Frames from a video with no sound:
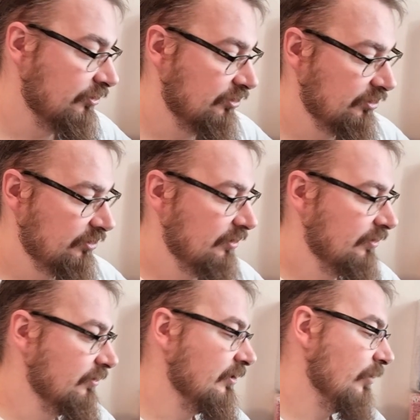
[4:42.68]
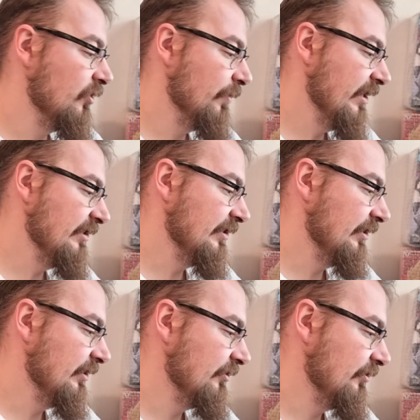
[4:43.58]
niż y,
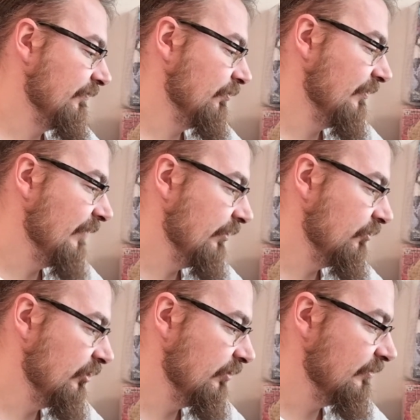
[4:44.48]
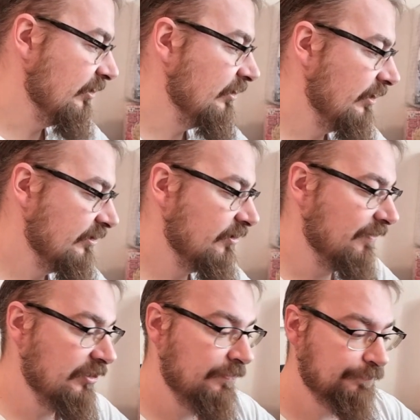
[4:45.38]
europejska, także w sumie warto się tym
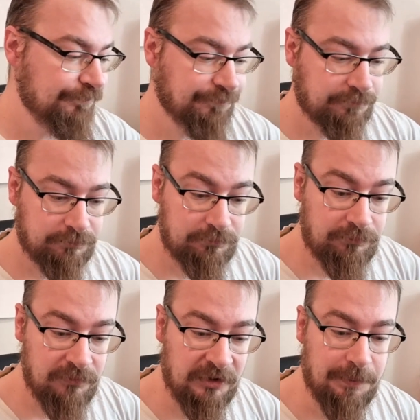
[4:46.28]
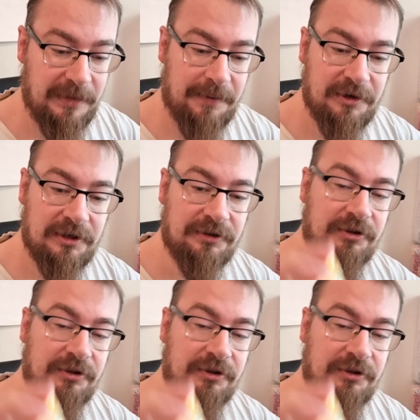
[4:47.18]
zainteresować. Mamy